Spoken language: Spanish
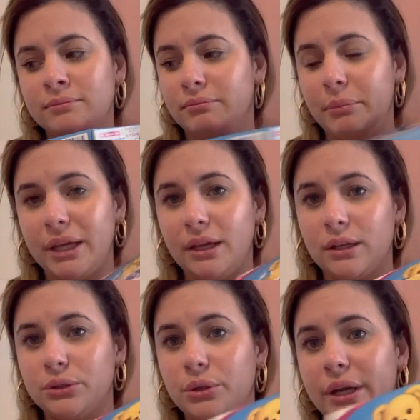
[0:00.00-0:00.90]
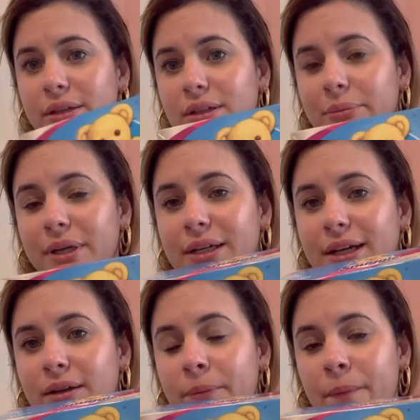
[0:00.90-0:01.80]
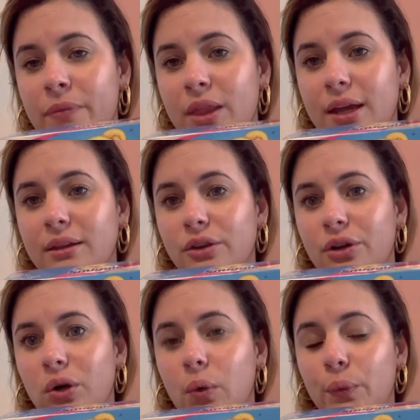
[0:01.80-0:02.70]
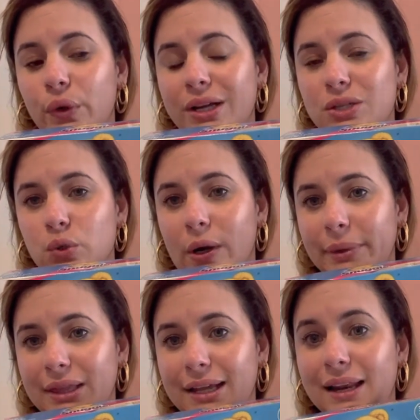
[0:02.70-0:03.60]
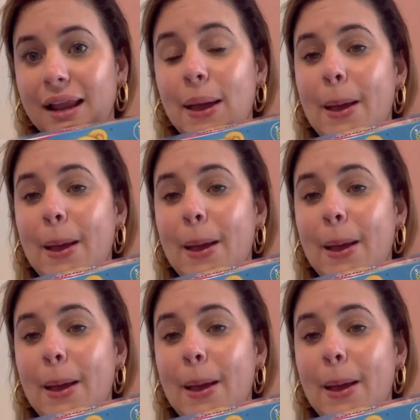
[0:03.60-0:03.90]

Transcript: me encantó. Esta marca, este, yo la compro en el Suavitel.